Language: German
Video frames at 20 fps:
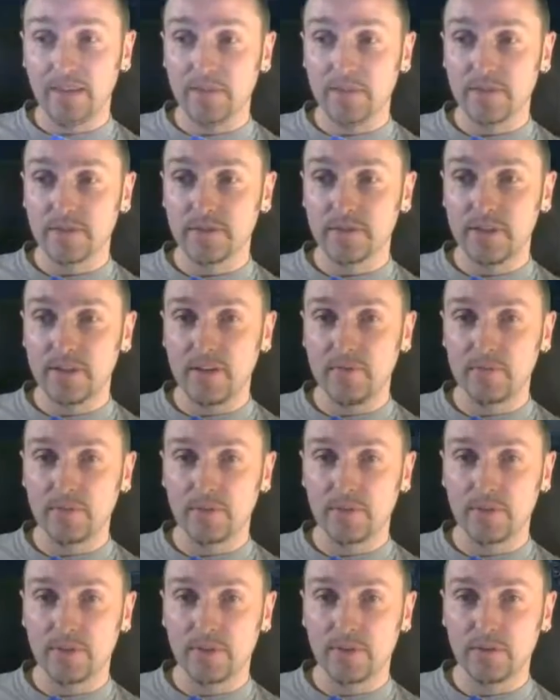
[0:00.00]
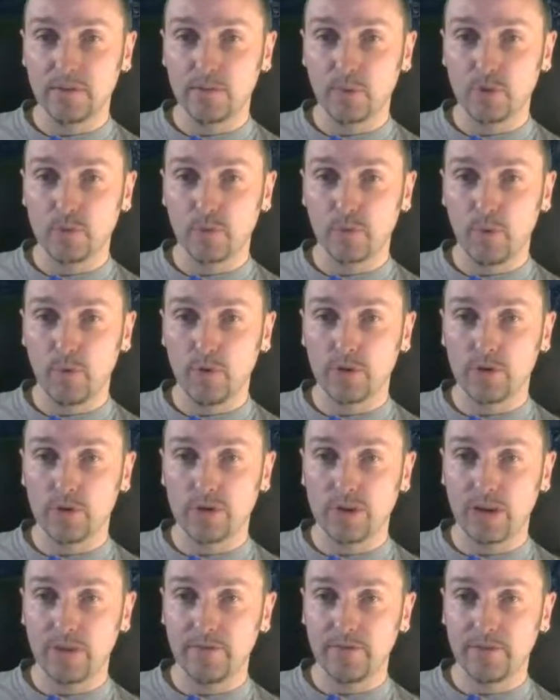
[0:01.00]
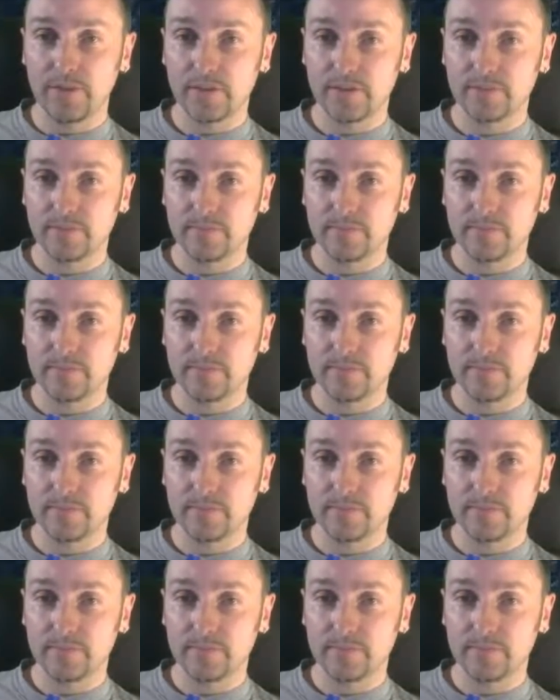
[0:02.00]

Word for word: unser Team den Durchbruch geschafft.